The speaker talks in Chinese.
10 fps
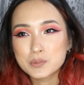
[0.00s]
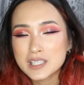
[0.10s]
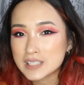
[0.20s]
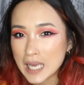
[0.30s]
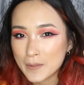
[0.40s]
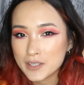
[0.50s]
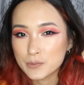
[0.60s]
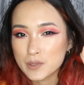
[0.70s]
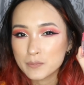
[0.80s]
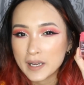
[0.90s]
不知道台湾
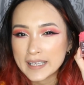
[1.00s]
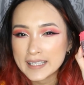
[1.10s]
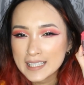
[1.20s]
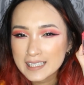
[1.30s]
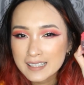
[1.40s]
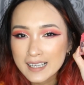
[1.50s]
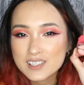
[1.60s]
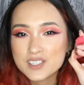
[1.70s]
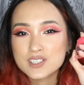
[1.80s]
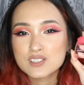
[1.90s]
有没有卖，应
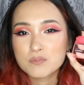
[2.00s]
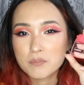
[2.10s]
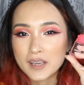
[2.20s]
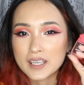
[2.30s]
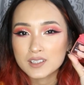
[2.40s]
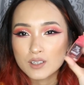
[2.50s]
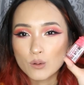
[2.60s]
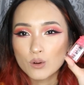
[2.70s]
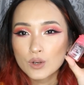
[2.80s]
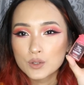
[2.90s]
该是没有。
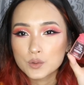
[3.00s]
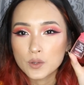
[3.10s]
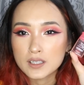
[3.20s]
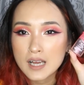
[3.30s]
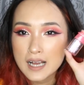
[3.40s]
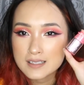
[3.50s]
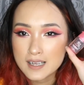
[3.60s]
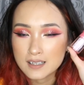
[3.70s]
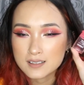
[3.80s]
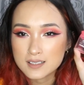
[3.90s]
对，然后它
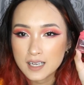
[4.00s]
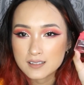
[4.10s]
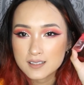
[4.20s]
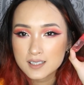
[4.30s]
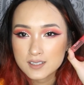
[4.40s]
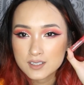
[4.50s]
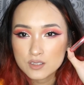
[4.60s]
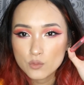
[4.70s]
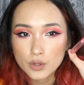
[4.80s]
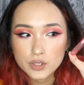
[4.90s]
长这样子，这个
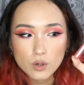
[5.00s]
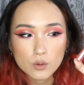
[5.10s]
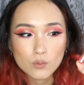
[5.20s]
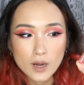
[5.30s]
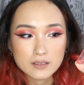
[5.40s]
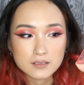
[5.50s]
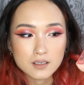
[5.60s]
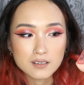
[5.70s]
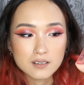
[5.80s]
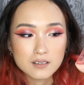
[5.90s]
是我用完
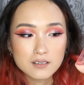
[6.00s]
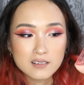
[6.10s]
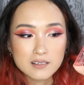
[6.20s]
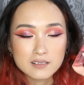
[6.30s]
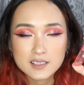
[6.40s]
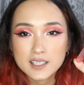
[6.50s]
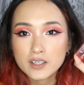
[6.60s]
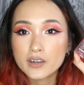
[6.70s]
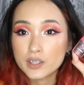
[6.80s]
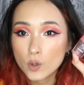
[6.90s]
的第
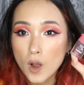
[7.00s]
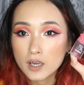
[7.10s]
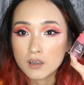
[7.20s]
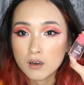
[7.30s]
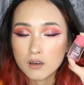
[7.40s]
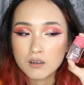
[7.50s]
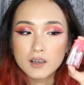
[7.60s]
二罐咯。